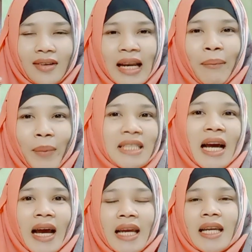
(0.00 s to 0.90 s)
นำไป
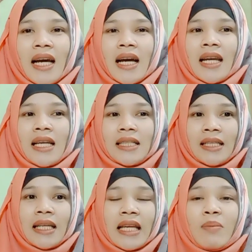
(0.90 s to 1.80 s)
ใช้นะคะใน
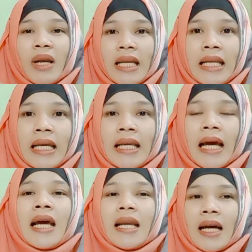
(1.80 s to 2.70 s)
สิ่งที่มันดีๆนะ
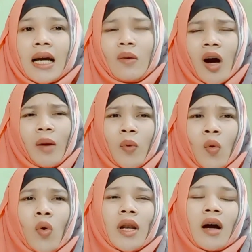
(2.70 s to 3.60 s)
ถ้าเกิดว่าขวัญ
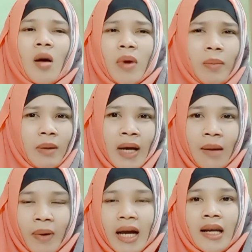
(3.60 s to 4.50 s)
พูดแล้วก็มันผิดพลาด
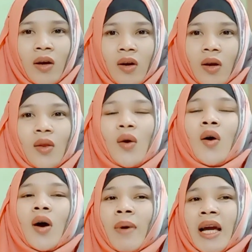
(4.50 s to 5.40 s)
ประการใดขวัญก็ต้องข
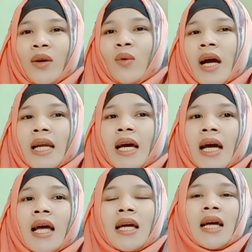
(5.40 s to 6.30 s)
ออภัยด้วยนะคะ
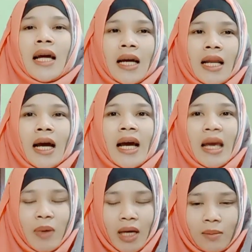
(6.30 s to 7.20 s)
ถ้าใคร
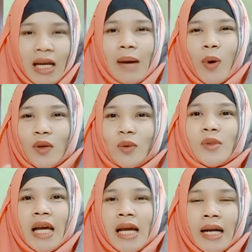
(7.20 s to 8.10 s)
มีคำถามข้อสง
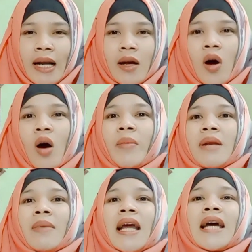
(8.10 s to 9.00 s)
สัยอะไรก็คอมเมน
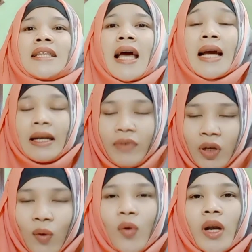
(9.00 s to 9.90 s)
ต์มาได้ใต้คลิปวิ
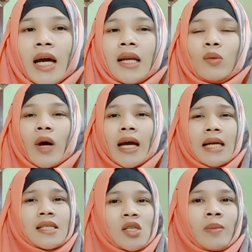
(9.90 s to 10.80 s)
ดีโอนะคะหรือว่าใครอยา
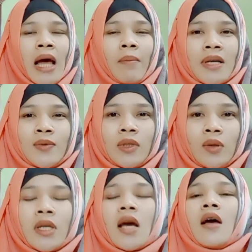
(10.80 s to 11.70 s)
กจะสอบถามมาส่วนตั
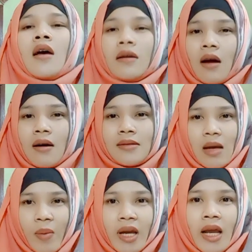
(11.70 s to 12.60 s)
วเนี่ยก็สา
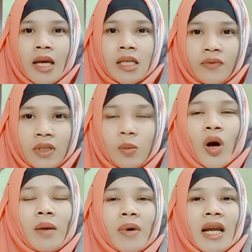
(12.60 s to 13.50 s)
มารถแอดเฟซบุ๊กข
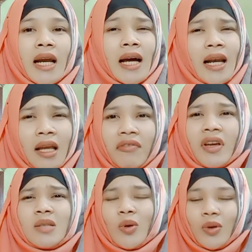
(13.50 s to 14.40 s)
วัญมาได้นะคะลิงก์เฟ
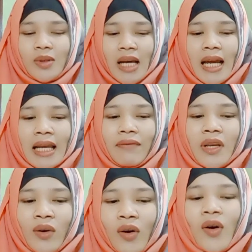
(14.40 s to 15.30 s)
ซบุ๊กอยู่ใต้คลิปวิ
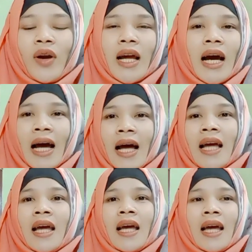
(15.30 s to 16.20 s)
ดีโอนะ
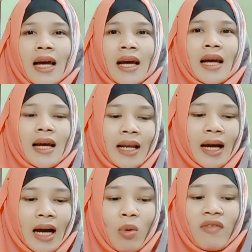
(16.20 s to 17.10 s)
คะะถ้า
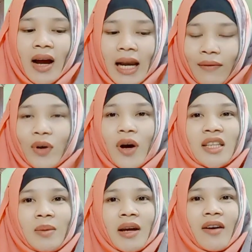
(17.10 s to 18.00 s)
เข้ามาฟังคลิปวิดีโอขวัญ
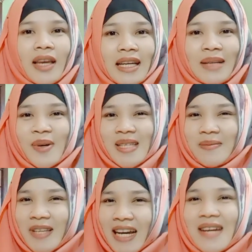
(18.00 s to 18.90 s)
จบแล้วก็อย่าลืมกดซับ
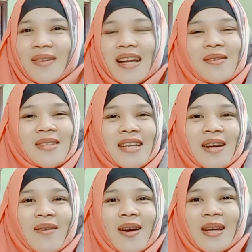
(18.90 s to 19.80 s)
สไครต์กดไลค์กดแชร์
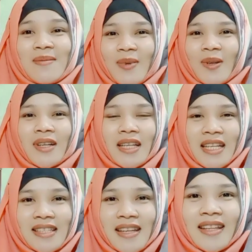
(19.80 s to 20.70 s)
แล้วก็อย่าลืมกดกระดิ่ง
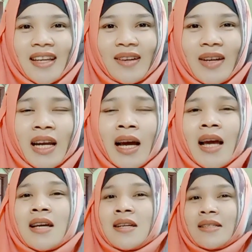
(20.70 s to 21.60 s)
แจ้งเตือนด้วยนะคะ
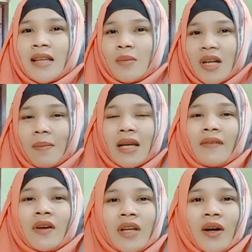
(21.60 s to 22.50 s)
สำหรับคลิป
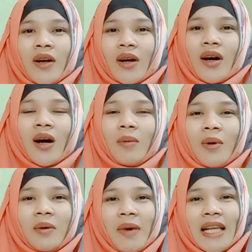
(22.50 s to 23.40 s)
วิดีโอนี้ขวัญก็ขอบ
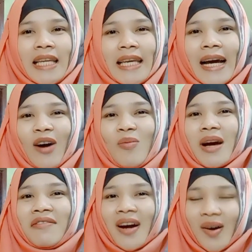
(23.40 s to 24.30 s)
คุณมากที่เข้ามา
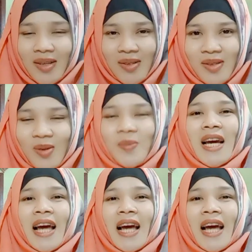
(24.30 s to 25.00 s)
ฟังขวัญจนจบนะ